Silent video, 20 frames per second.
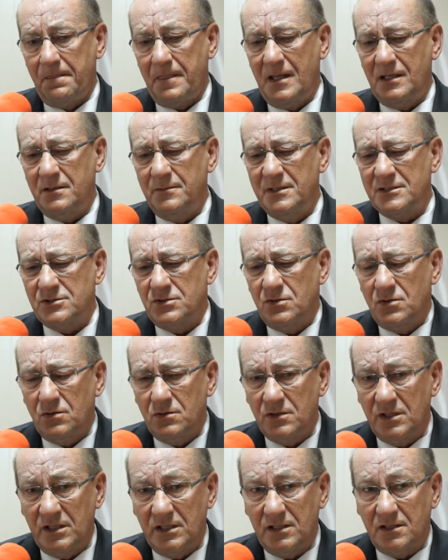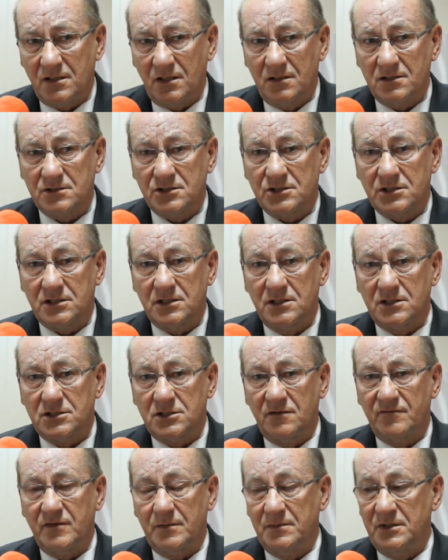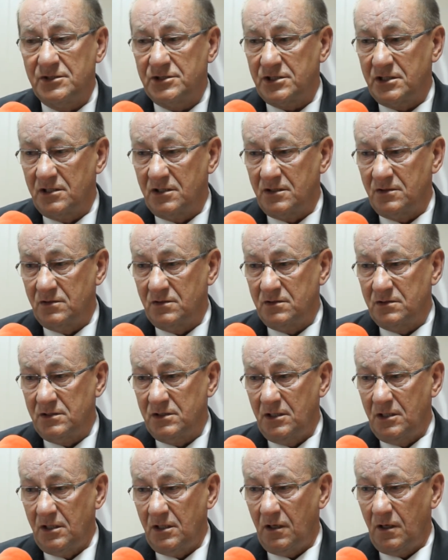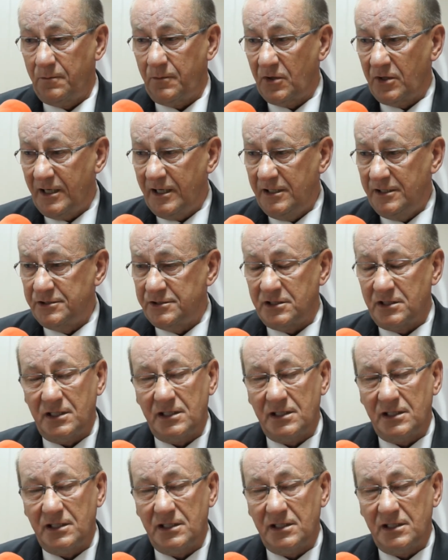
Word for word: Natomiast drugi to, co wymyślą oponenci.